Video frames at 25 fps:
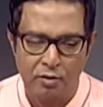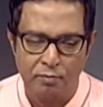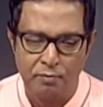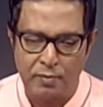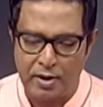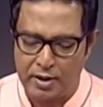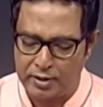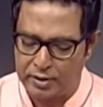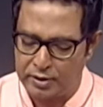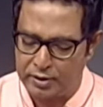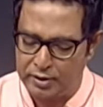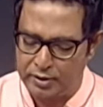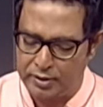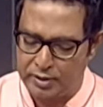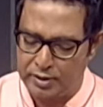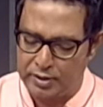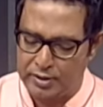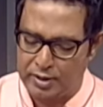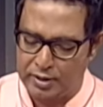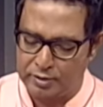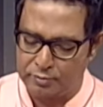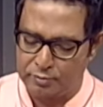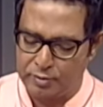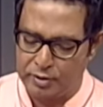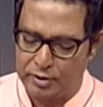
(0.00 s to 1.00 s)
মার্কেটিংয়ের
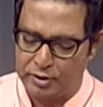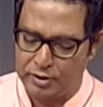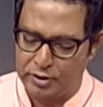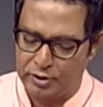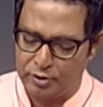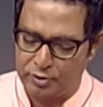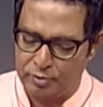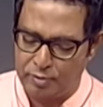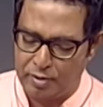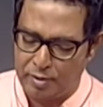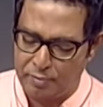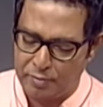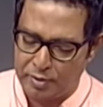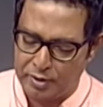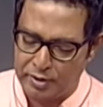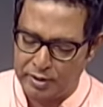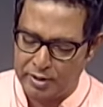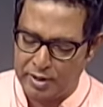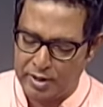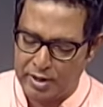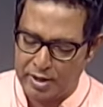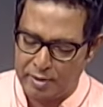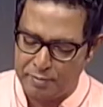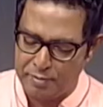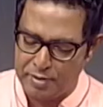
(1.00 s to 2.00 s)
কাজ মানে যেরকম আমার
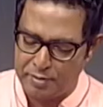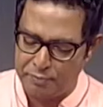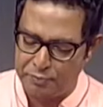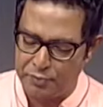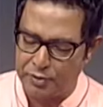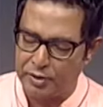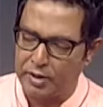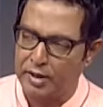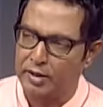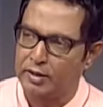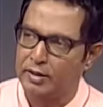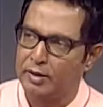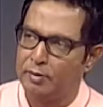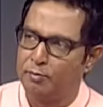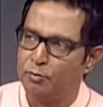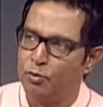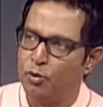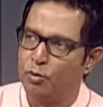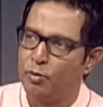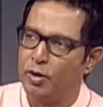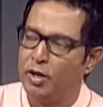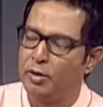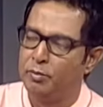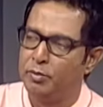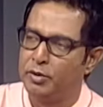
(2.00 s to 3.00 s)
আমি আপনাকে একটা
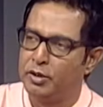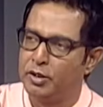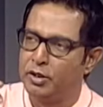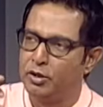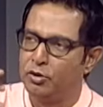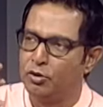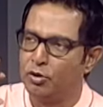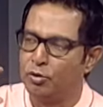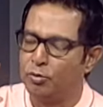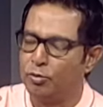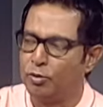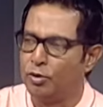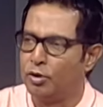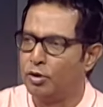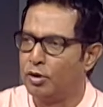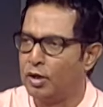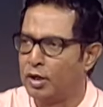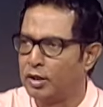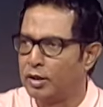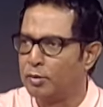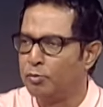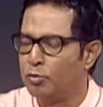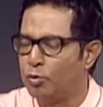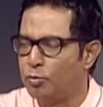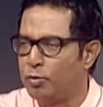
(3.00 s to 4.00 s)
মোবাইল বিক্রি করব
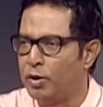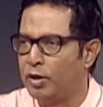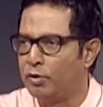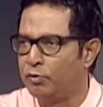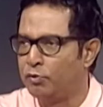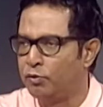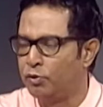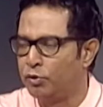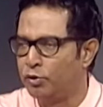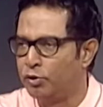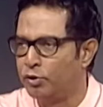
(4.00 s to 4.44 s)
একটা মোবাইল ফোন